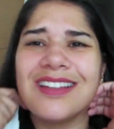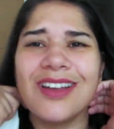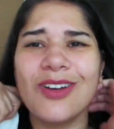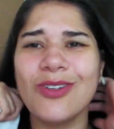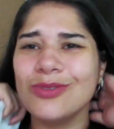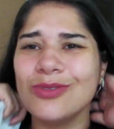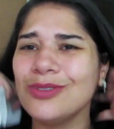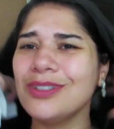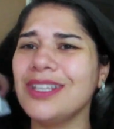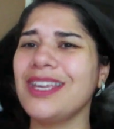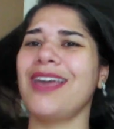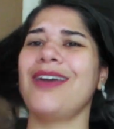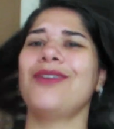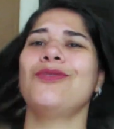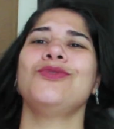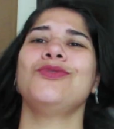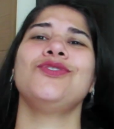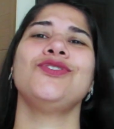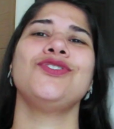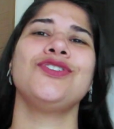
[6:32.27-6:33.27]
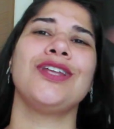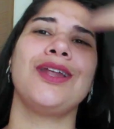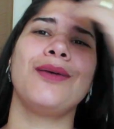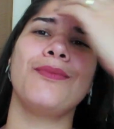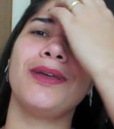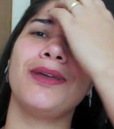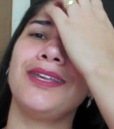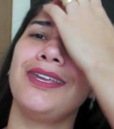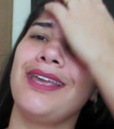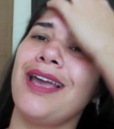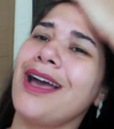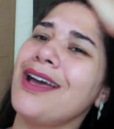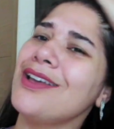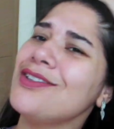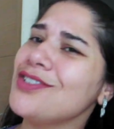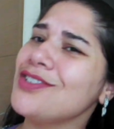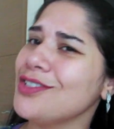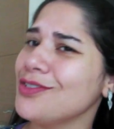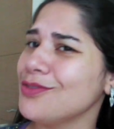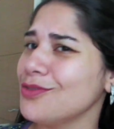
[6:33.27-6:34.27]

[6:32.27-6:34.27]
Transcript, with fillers: não, não hoje tirar maquiagem,